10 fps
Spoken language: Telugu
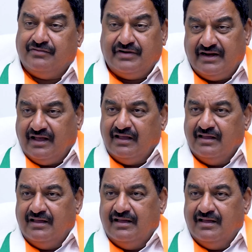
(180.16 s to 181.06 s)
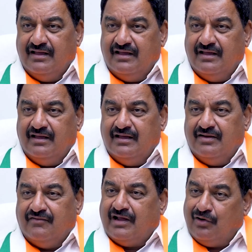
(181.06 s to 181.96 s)
అని ఉండేనా
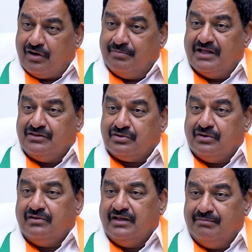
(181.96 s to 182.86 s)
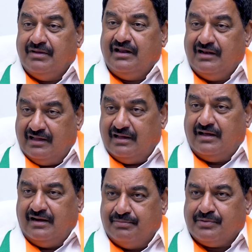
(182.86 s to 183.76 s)
వాళ్ళు ఒక మంత్రులు ఎమ్మెల్యేల
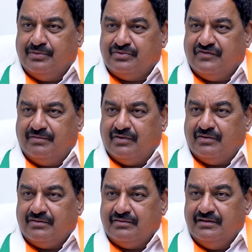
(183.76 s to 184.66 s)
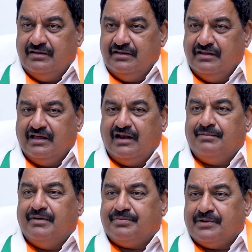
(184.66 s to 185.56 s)
వాళ్ళ ప్రభుత్వంలో
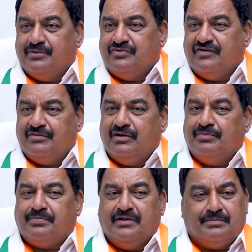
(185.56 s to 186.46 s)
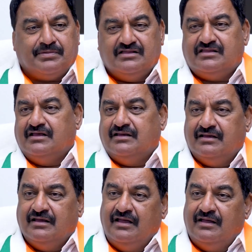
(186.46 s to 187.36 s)
ఇవాళ మా ప్రభుత్వంలో ప్రతి
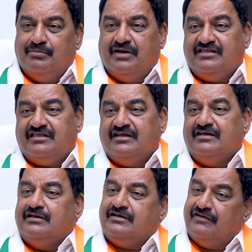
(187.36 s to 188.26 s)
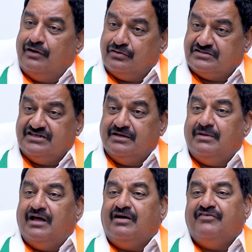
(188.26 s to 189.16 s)
మంత్రి ఈక్వల్ టు సీఎం
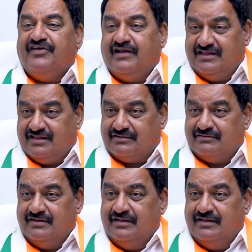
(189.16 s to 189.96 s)
లాగా ఫీల్ అవుతారు